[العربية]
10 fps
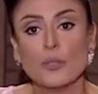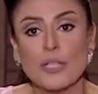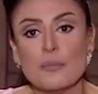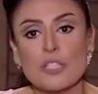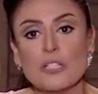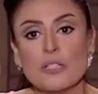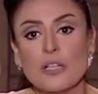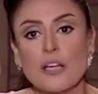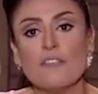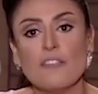ويمشي
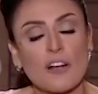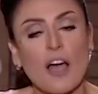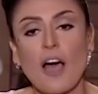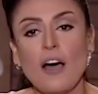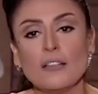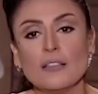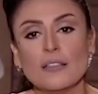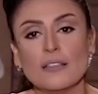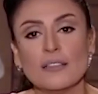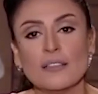فرحان
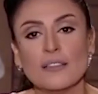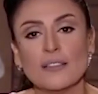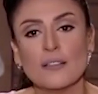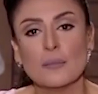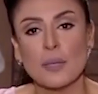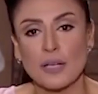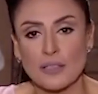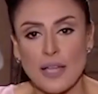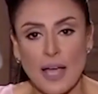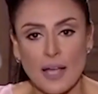
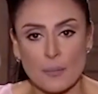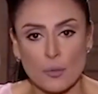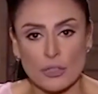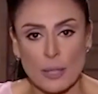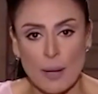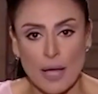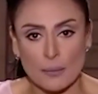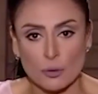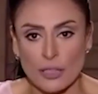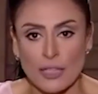بإقناع المجتمع
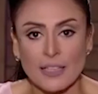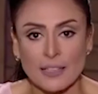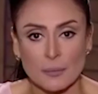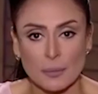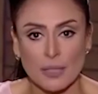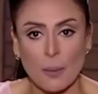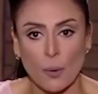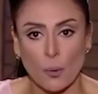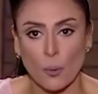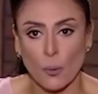المتدين
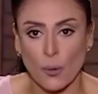بطبعه